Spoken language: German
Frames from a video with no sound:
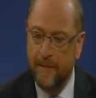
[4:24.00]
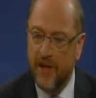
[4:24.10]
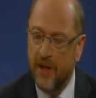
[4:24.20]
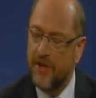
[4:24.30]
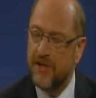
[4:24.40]

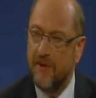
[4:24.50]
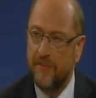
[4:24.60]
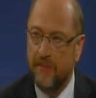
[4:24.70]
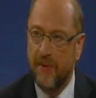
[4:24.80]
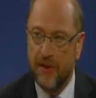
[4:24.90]
glaube, dass wir
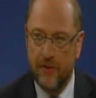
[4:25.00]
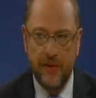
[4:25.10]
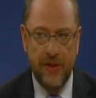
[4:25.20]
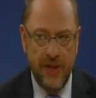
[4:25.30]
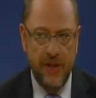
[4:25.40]
mit
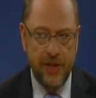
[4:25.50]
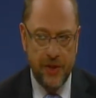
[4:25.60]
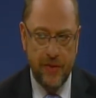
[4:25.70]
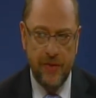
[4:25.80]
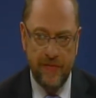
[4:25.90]
Macron gegen die
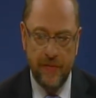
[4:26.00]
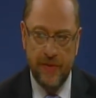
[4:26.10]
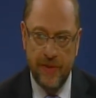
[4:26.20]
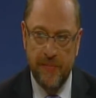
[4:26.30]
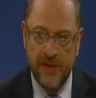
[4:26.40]

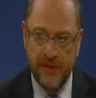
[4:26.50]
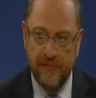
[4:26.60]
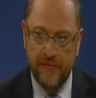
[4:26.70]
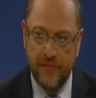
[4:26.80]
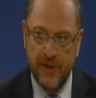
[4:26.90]
Steuerflucht
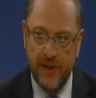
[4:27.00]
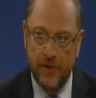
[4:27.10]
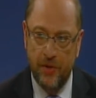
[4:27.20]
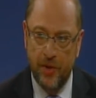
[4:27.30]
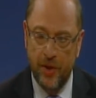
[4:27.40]
gemeinsam
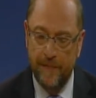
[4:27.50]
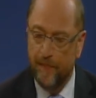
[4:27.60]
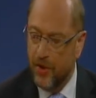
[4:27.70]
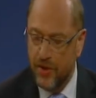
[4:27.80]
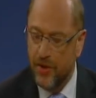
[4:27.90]
vorgehen
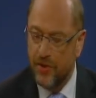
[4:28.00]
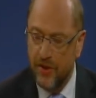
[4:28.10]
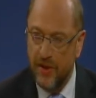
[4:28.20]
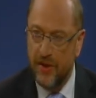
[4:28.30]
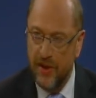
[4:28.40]
können. Das sind so
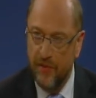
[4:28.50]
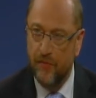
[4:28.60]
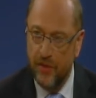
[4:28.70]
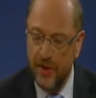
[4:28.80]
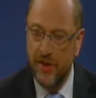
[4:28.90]
die
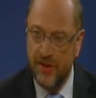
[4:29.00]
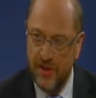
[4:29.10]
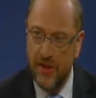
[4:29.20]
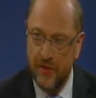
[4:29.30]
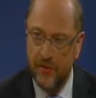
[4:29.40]
Themen, wo ich ihn
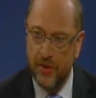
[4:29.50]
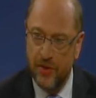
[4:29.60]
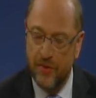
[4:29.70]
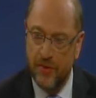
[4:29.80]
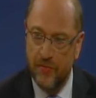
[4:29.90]
sicher
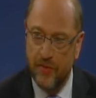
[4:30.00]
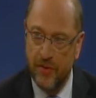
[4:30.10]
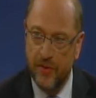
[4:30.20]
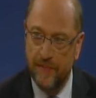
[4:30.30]
unterstützen würde.